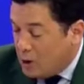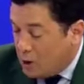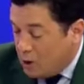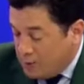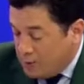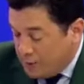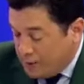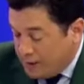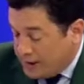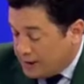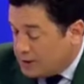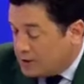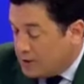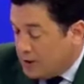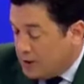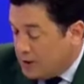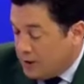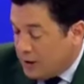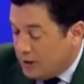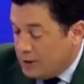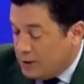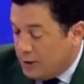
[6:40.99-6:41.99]
Hoy publicación
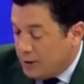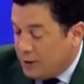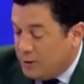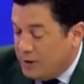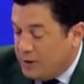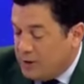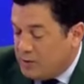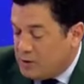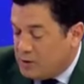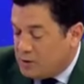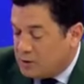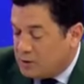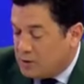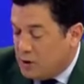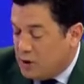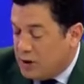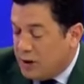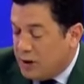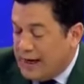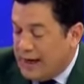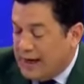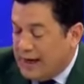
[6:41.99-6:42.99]
ahora. Nos reunimos
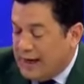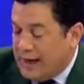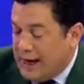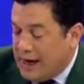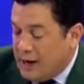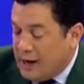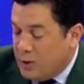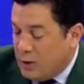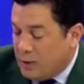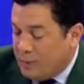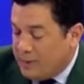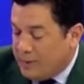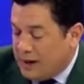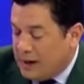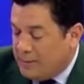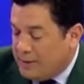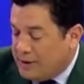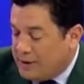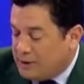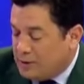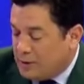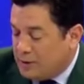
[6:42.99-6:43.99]
con el
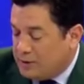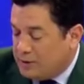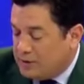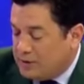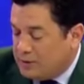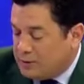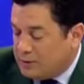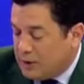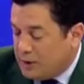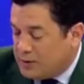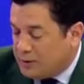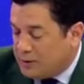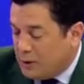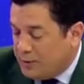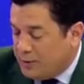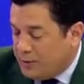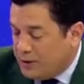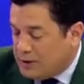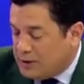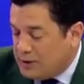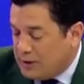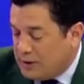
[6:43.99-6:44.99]
Europarlamento, con diputados
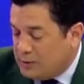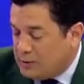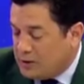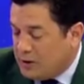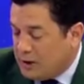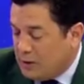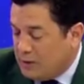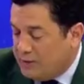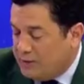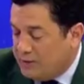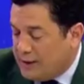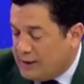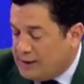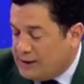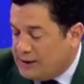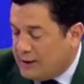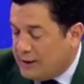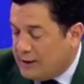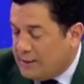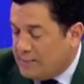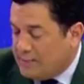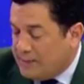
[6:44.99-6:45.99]
europeos y dimos una
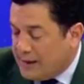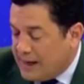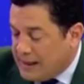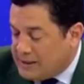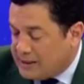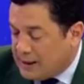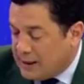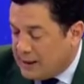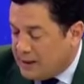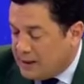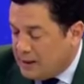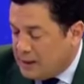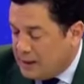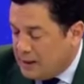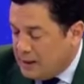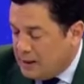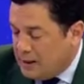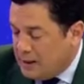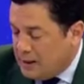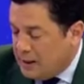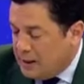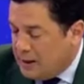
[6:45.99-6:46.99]
conferencia de prensa.
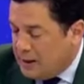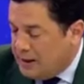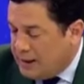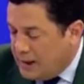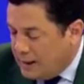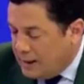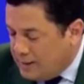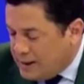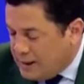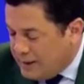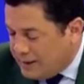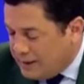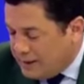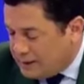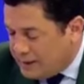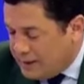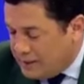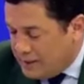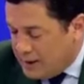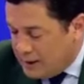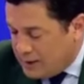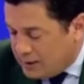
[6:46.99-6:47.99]
Y habla del
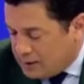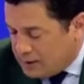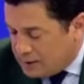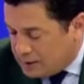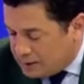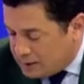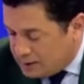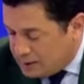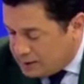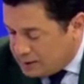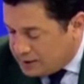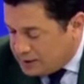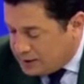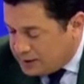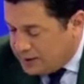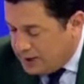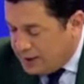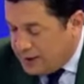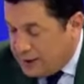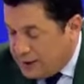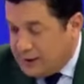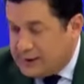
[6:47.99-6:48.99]
tema, es
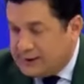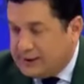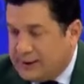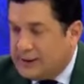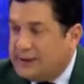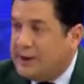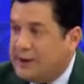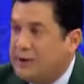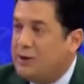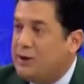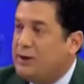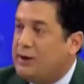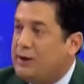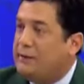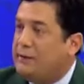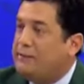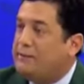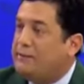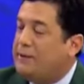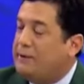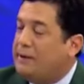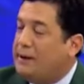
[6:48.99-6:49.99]
decir, está haciendo
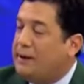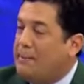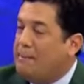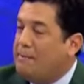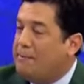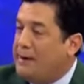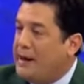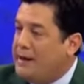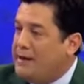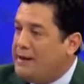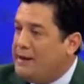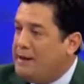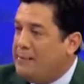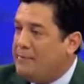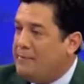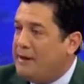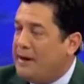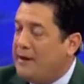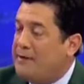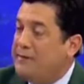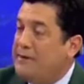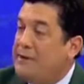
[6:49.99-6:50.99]
campaña
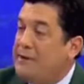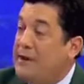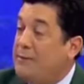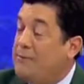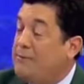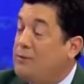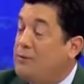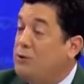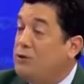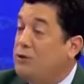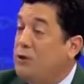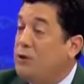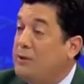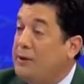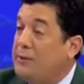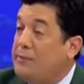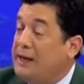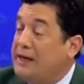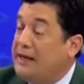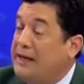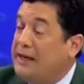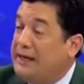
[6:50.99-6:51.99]
para defender el punto
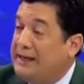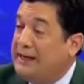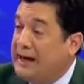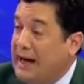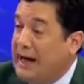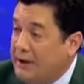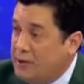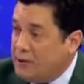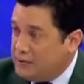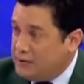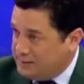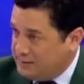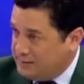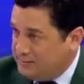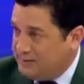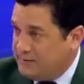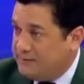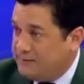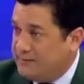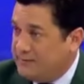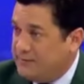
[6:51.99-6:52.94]
mexicano.